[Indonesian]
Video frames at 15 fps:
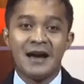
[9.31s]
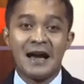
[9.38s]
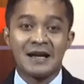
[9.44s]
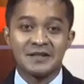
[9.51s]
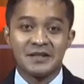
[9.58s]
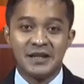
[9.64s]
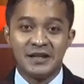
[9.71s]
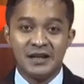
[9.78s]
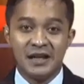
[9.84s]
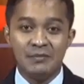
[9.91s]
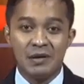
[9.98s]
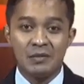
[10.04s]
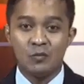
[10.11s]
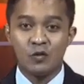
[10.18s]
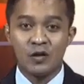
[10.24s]
Aksi ini
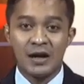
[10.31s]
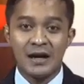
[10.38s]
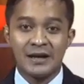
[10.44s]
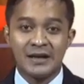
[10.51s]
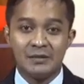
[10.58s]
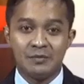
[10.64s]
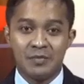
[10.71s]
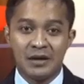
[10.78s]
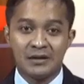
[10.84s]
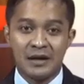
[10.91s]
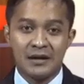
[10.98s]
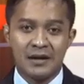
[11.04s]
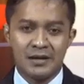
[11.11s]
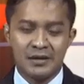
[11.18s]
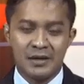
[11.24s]
bermula
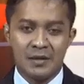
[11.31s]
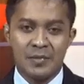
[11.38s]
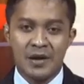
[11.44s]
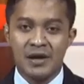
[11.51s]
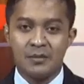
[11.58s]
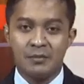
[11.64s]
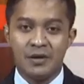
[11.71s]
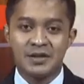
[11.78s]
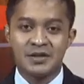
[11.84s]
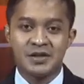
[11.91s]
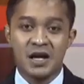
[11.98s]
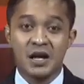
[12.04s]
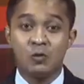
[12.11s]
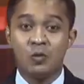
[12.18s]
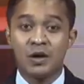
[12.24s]
akibat adanya pandemi
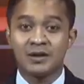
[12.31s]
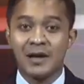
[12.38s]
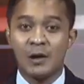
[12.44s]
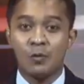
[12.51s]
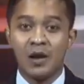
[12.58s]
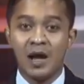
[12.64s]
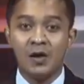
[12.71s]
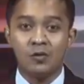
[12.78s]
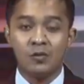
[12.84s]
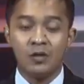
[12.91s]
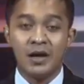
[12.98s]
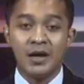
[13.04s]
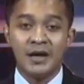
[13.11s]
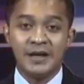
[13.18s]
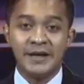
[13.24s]
sejak dua tahun lalu,
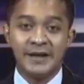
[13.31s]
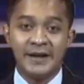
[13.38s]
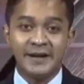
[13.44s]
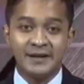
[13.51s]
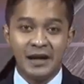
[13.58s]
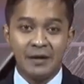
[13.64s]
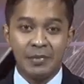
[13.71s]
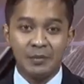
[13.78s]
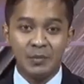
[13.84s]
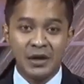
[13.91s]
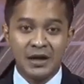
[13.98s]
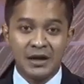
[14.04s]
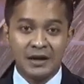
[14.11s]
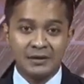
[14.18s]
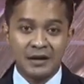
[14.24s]
hingga dapat
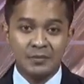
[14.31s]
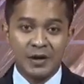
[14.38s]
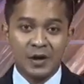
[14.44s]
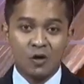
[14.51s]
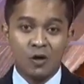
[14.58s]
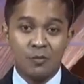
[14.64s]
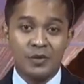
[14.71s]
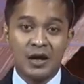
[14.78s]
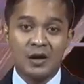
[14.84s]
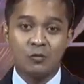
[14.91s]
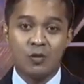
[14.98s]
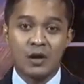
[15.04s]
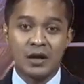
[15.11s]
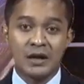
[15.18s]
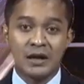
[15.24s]
meningkatkan perekonomian
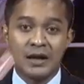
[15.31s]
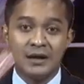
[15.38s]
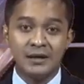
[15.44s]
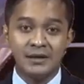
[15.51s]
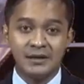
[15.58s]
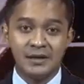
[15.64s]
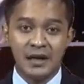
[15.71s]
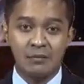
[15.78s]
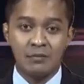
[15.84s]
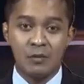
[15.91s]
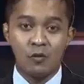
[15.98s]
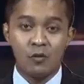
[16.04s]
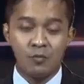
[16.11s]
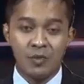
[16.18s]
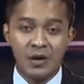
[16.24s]
warga dan
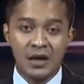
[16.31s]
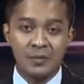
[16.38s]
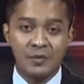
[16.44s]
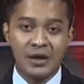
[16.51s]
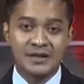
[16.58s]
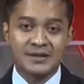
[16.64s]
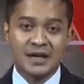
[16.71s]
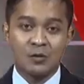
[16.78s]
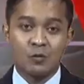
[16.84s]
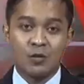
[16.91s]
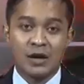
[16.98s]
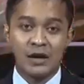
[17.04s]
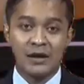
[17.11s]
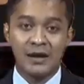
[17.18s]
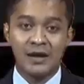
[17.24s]
mengubah kebiasaan
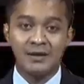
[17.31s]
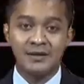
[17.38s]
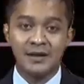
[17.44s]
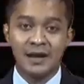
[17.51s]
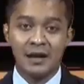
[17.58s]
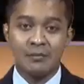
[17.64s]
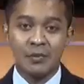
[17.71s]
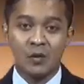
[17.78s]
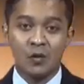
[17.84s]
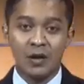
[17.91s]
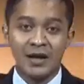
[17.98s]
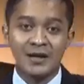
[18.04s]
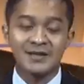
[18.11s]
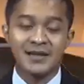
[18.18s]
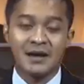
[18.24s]
warga dalam
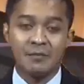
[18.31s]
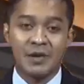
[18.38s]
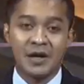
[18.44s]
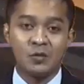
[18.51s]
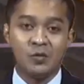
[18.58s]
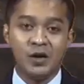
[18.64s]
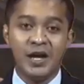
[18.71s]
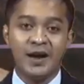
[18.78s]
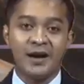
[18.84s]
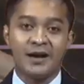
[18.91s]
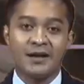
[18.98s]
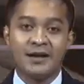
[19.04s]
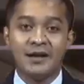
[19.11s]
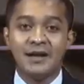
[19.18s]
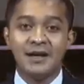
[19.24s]
mengolah sampah
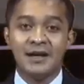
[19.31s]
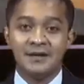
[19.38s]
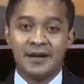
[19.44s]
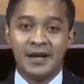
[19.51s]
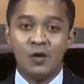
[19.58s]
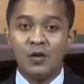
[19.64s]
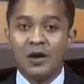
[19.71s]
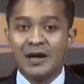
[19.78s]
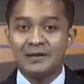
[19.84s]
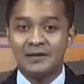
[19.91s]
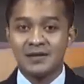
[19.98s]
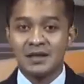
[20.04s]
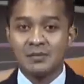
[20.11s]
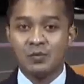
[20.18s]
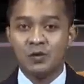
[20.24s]
dunia. Dari olahan
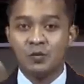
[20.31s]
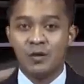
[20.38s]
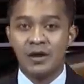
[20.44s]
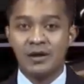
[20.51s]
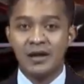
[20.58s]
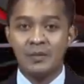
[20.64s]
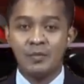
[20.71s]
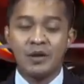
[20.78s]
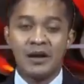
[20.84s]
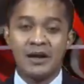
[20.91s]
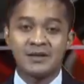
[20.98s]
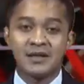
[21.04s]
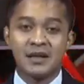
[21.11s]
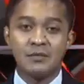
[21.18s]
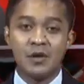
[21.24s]
tersebut, warga
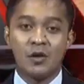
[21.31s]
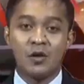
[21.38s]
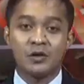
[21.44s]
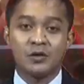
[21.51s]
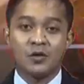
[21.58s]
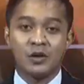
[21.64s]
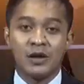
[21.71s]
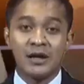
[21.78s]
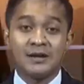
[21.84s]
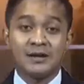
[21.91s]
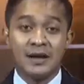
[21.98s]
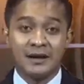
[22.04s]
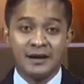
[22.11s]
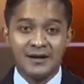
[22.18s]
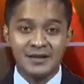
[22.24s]
berhasil menggelontorkan
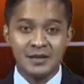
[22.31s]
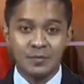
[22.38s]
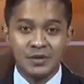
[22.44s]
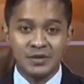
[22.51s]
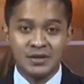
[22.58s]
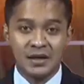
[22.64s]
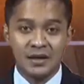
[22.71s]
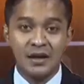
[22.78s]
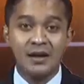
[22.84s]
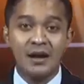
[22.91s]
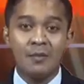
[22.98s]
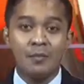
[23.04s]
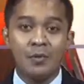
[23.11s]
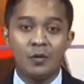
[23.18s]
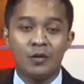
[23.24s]
dana sebesar
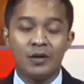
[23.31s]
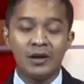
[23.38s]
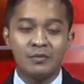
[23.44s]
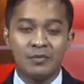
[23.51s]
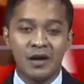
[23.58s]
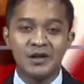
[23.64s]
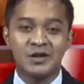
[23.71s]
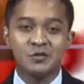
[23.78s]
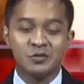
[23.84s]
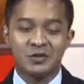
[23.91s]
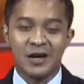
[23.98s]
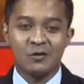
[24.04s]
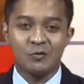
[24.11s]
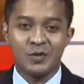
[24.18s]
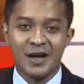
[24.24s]
65
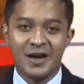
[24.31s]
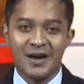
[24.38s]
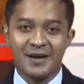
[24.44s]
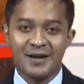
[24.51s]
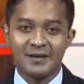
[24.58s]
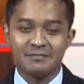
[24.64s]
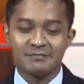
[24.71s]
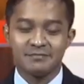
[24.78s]
juta rupiah.